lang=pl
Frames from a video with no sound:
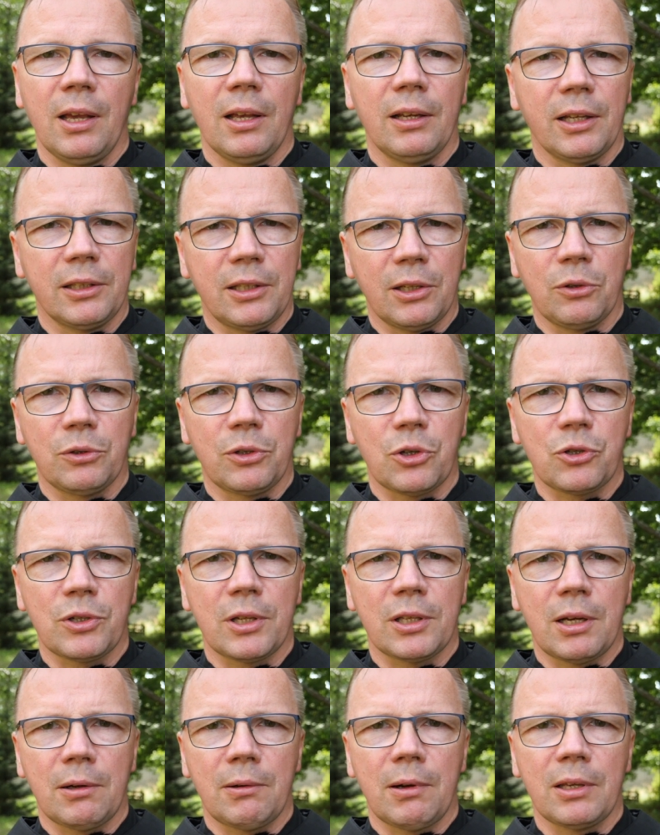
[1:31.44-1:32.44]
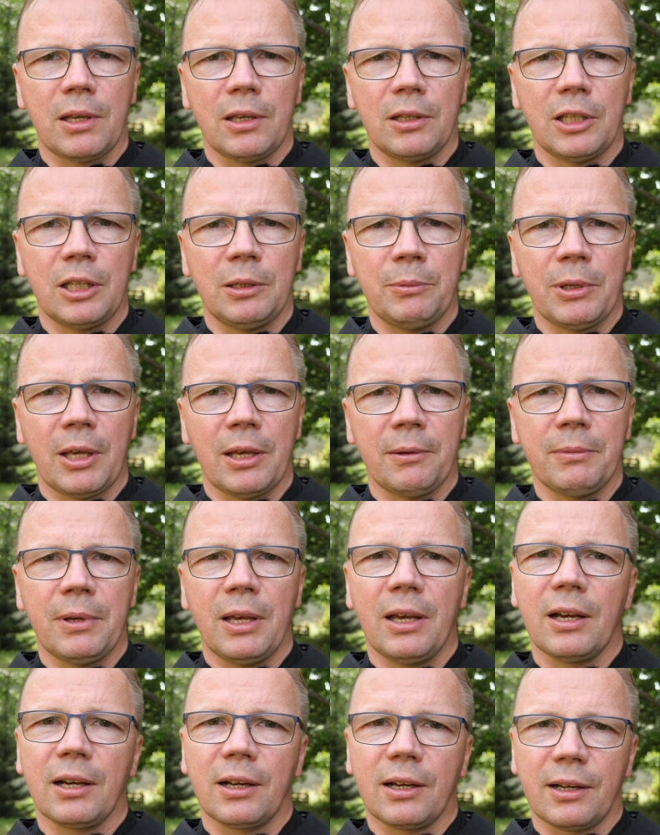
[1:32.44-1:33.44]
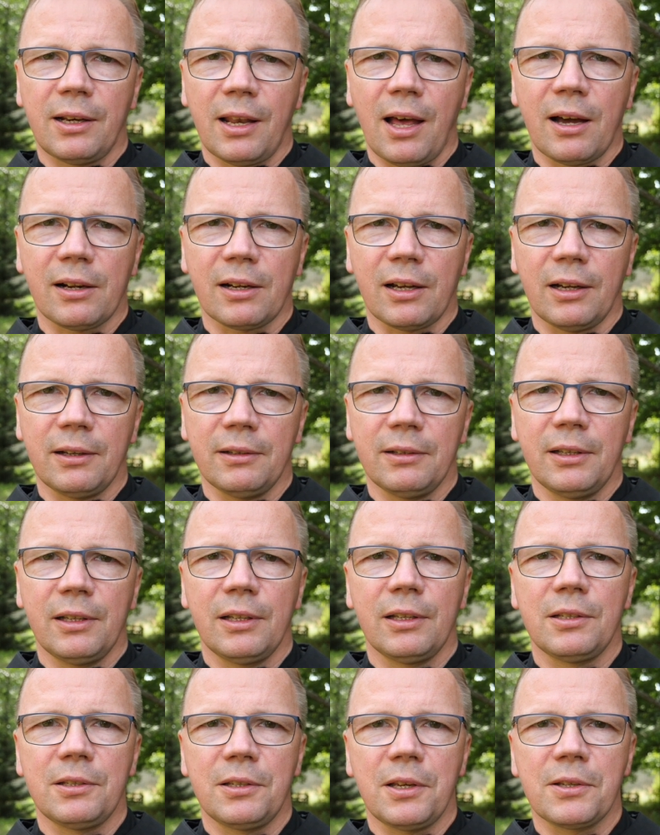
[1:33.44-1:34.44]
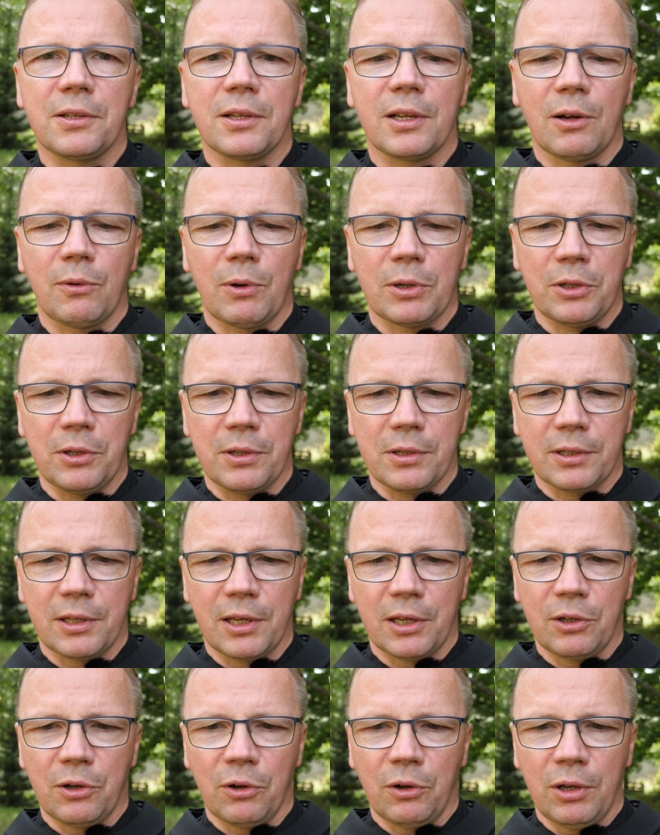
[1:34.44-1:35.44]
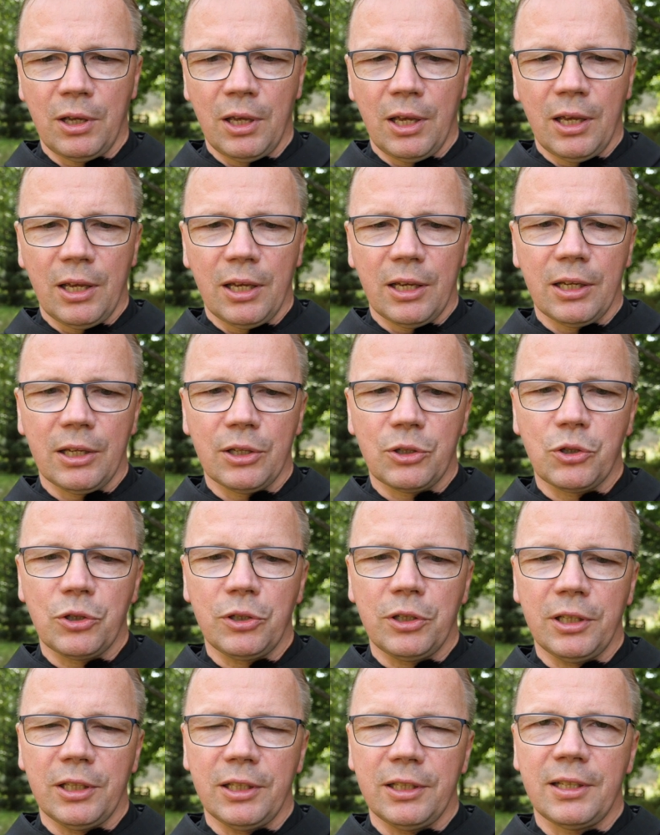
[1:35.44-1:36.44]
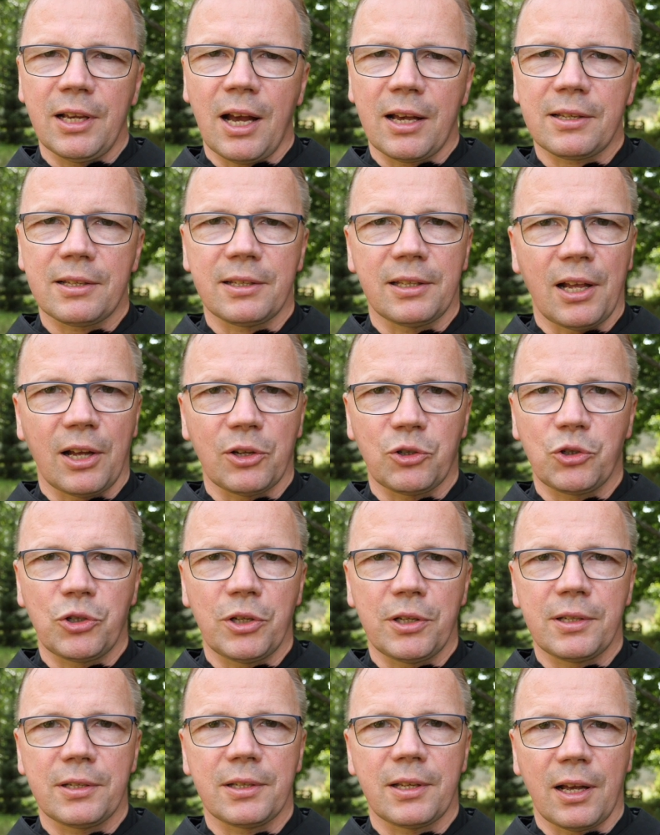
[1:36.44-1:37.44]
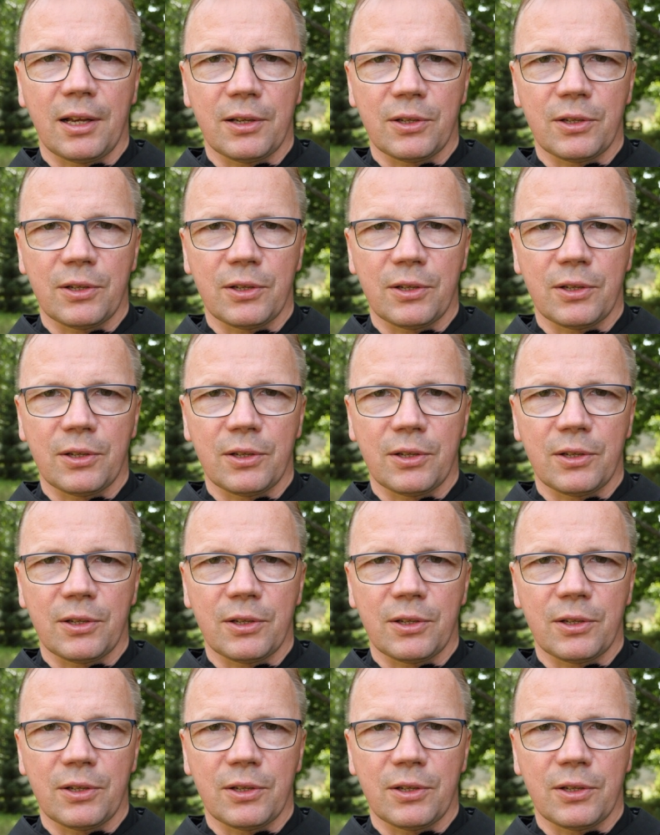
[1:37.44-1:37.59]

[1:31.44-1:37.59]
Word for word: Dlatego też nadała jej imię Klara z języka łacińskiego, e, czyli jasna, czysta,